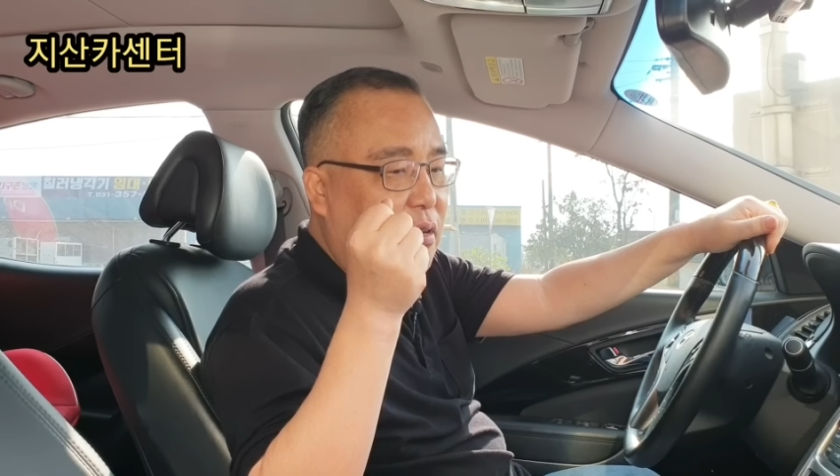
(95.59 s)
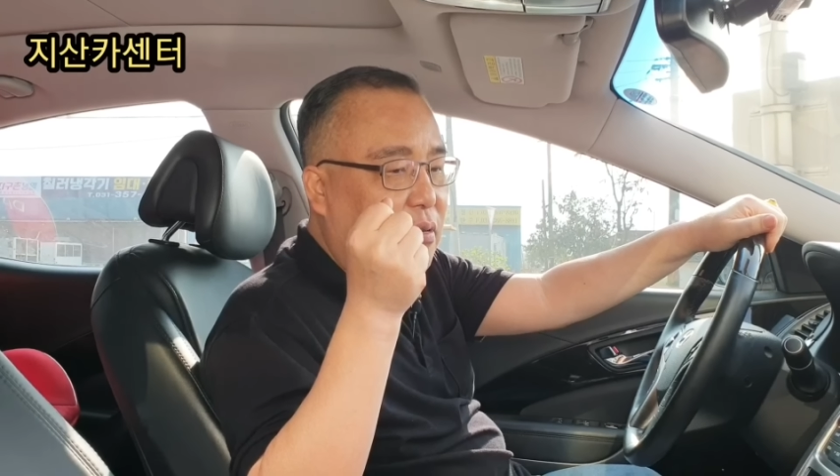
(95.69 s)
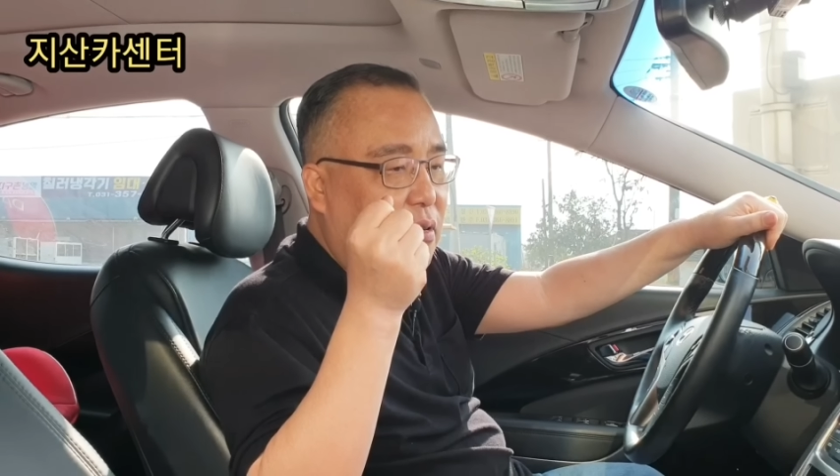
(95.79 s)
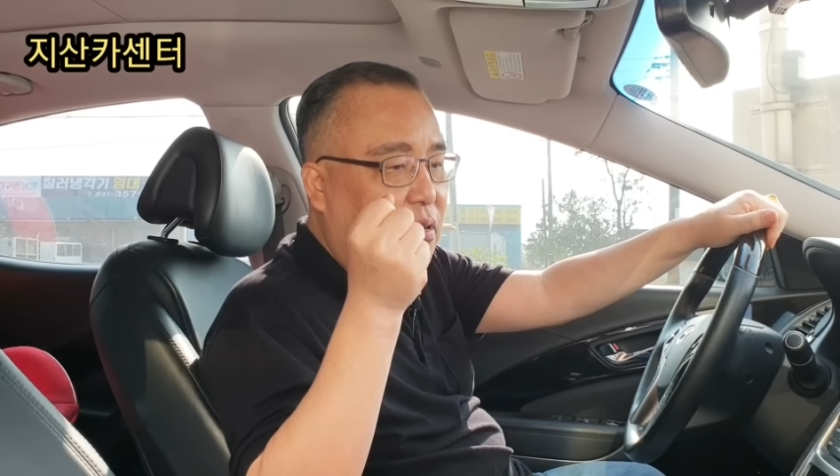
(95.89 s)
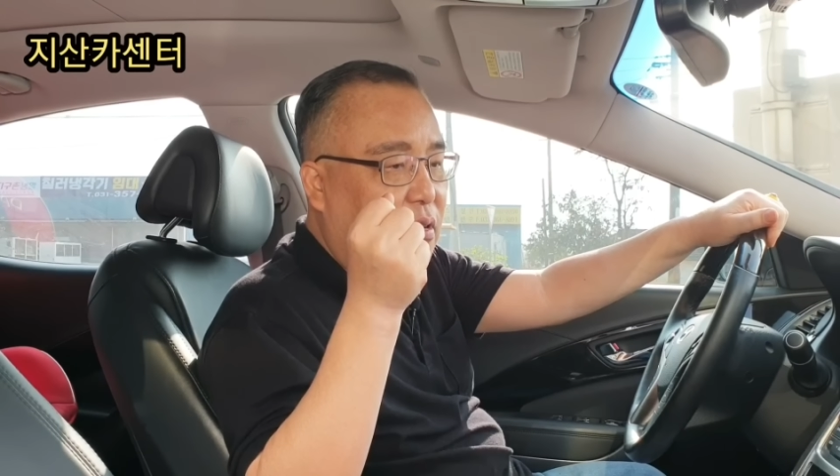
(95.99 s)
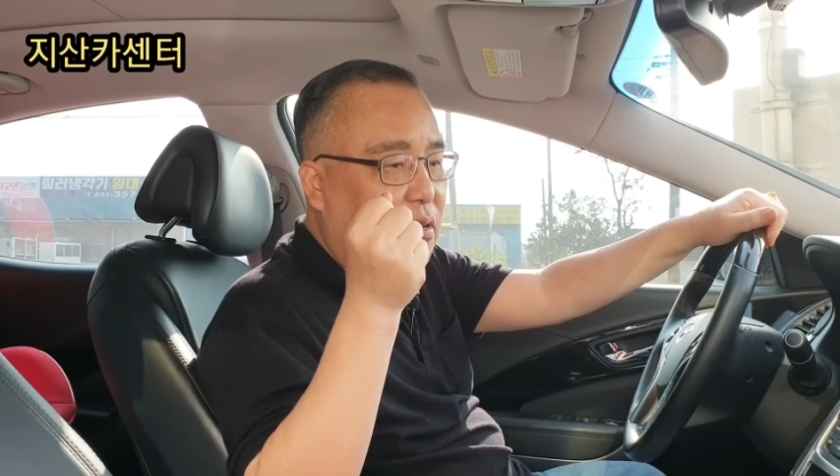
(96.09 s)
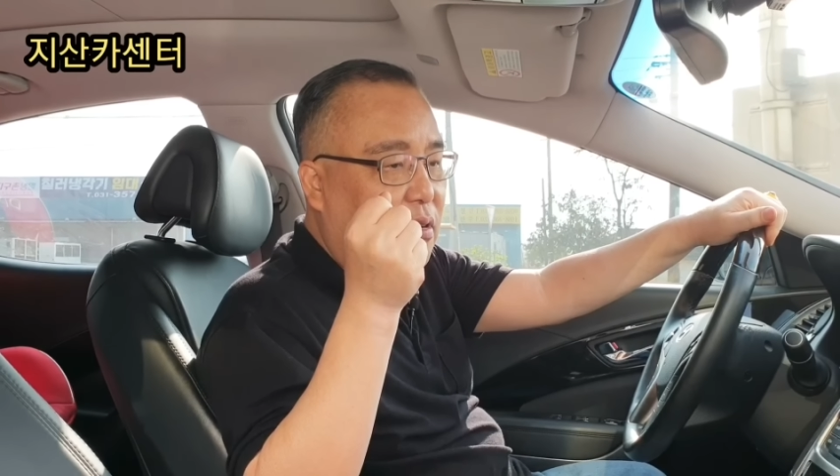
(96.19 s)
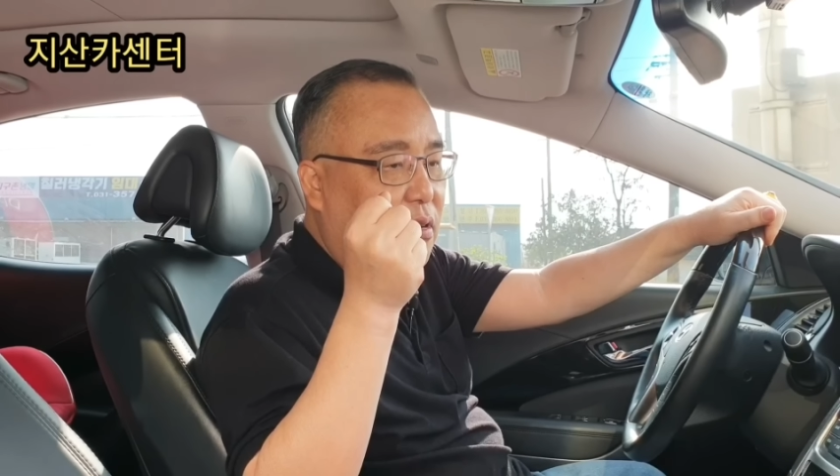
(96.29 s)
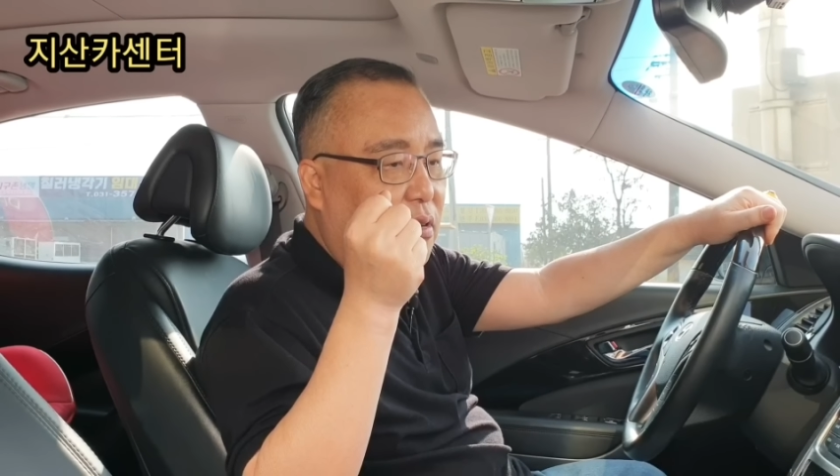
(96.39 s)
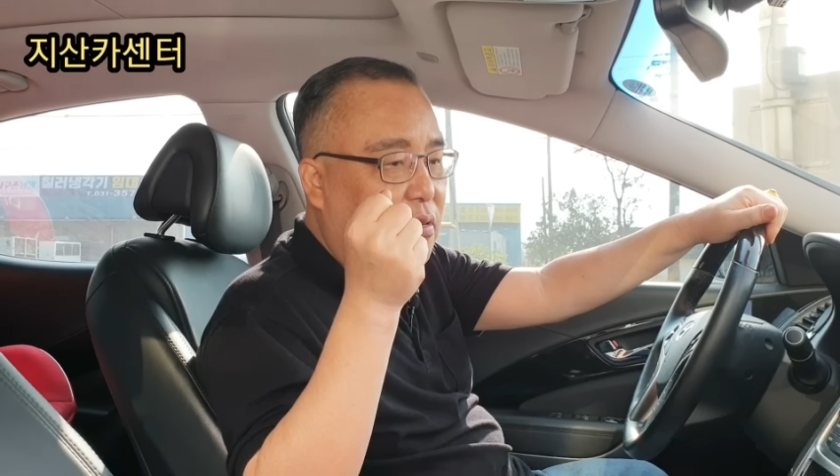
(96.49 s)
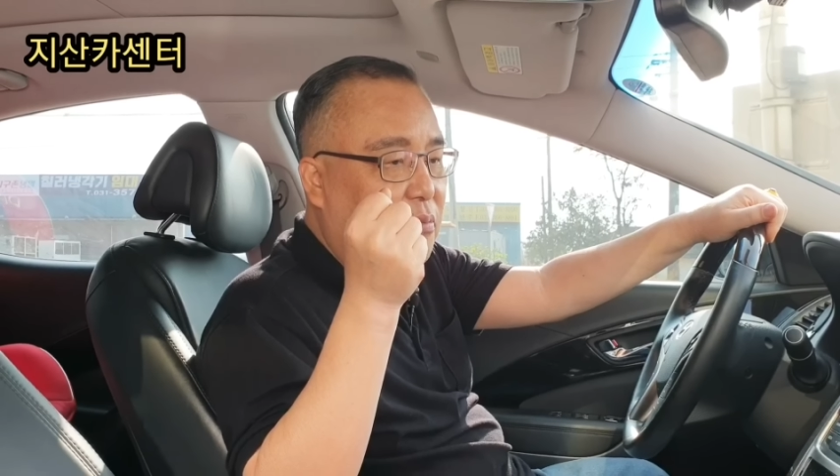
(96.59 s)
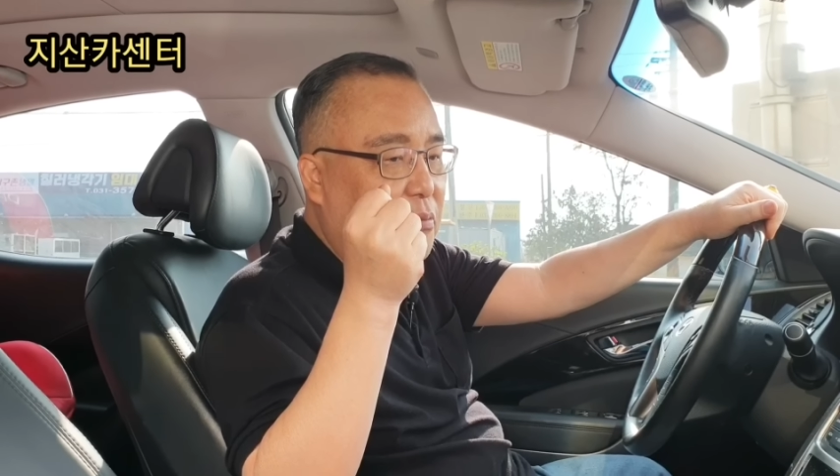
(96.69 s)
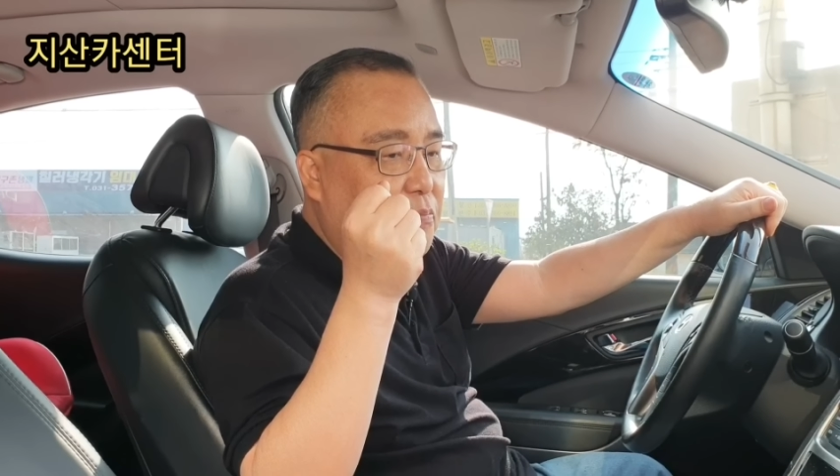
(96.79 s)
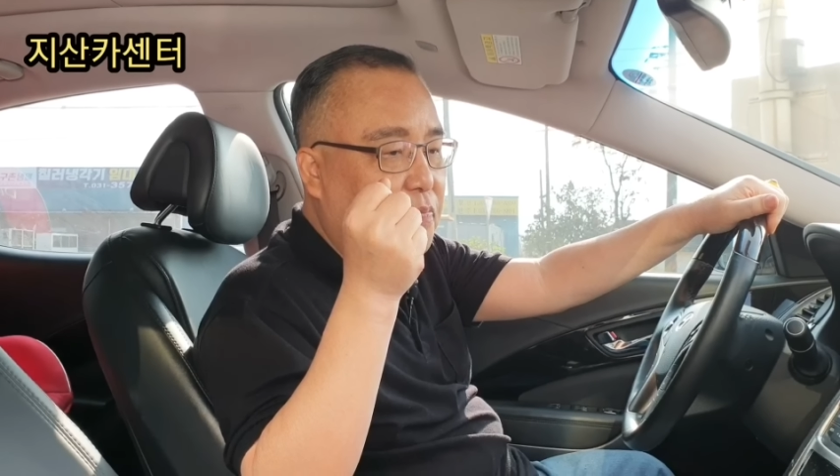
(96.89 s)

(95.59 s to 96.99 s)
어, 뭐